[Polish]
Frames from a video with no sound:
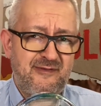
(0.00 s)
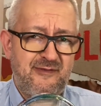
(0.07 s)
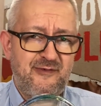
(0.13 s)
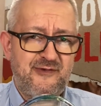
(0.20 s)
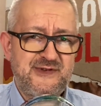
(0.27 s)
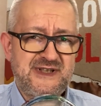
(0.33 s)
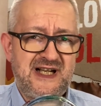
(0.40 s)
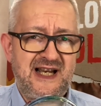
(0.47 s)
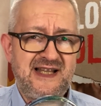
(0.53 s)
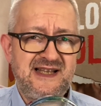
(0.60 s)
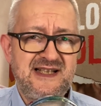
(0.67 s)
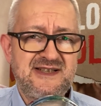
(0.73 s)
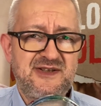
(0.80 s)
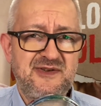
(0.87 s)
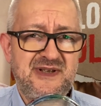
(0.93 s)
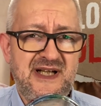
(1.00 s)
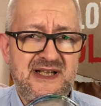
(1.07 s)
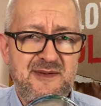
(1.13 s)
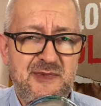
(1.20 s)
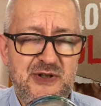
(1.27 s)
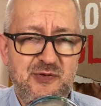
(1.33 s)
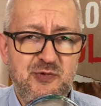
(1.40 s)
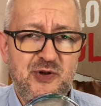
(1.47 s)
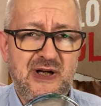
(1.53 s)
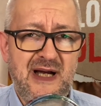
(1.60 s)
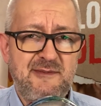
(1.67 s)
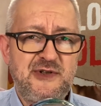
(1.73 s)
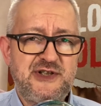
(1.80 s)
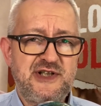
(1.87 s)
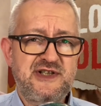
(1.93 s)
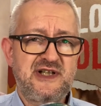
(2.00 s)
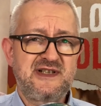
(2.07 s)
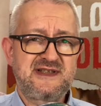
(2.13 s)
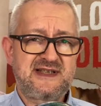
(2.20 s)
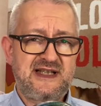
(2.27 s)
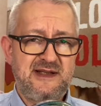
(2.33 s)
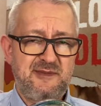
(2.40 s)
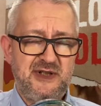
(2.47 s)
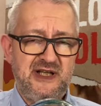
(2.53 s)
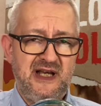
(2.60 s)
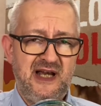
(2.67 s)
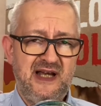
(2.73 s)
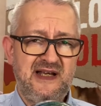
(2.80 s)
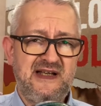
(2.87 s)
względnie są takimi tłukami ciesielskimi,